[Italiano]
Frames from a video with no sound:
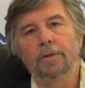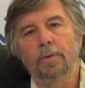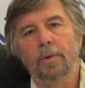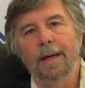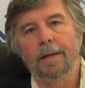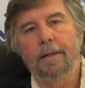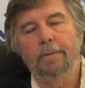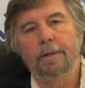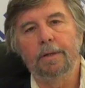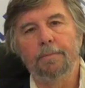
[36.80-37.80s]
5 anni e
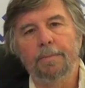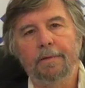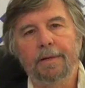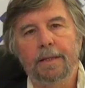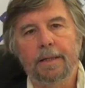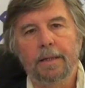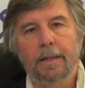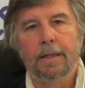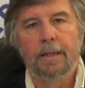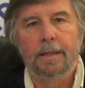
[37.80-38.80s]
quindi non prevede
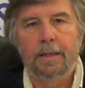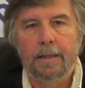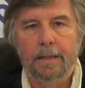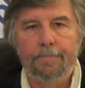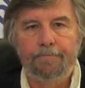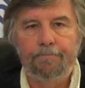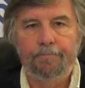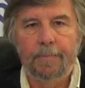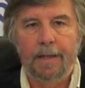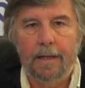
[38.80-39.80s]
eh,
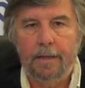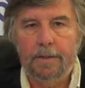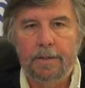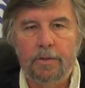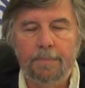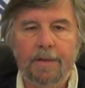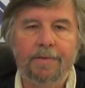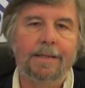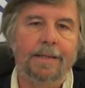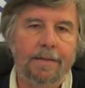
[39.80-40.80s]
la carcerazione
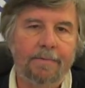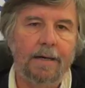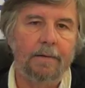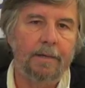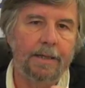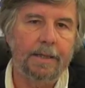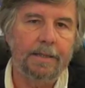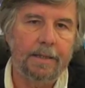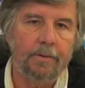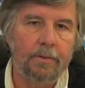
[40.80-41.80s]
preventiva, lo hanno
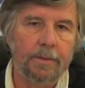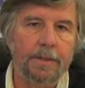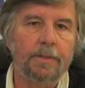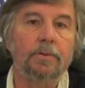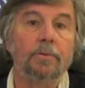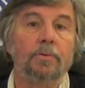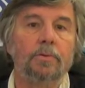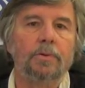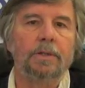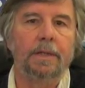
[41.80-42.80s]
arrestato lo stesso
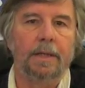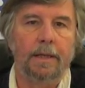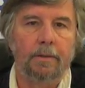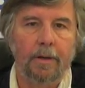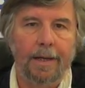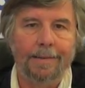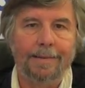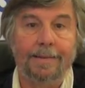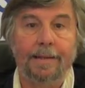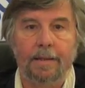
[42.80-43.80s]
sostenendo che la
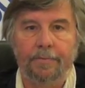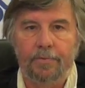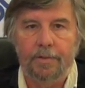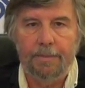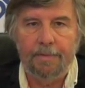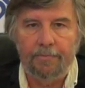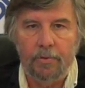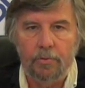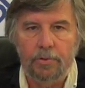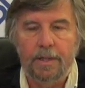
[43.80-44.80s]
testata fosse
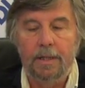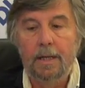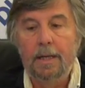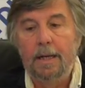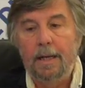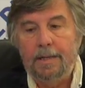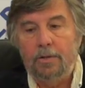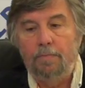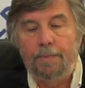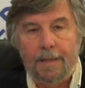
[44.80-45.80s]
mafiosa.
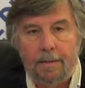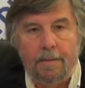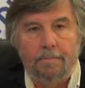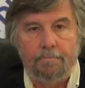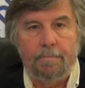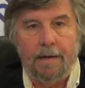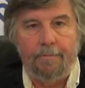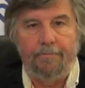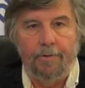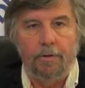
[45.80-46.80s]
Adesso per
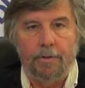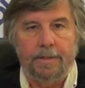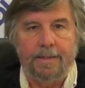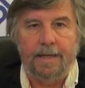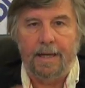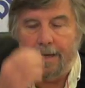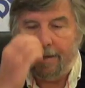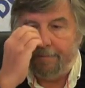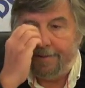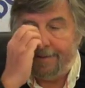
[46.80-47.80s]
dar forza
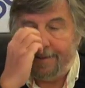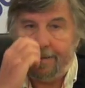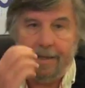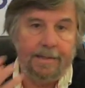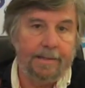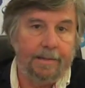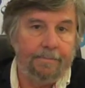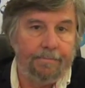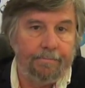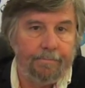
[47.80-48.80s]
a questa
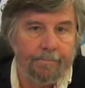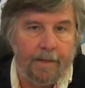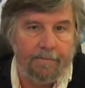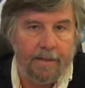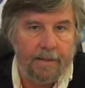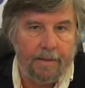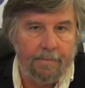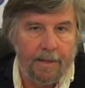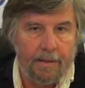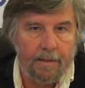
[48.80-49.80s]
tesi
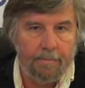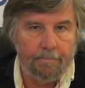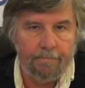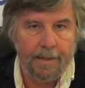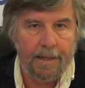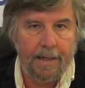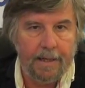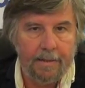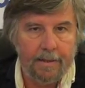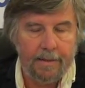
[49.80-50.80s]
evidentemente
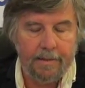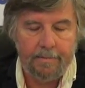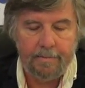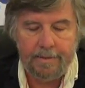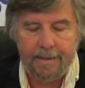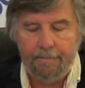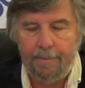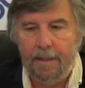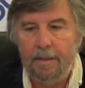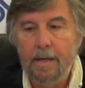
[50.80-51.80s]
peregrina che non sta in
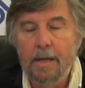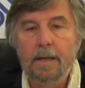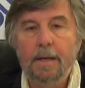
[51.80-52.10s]
piedi,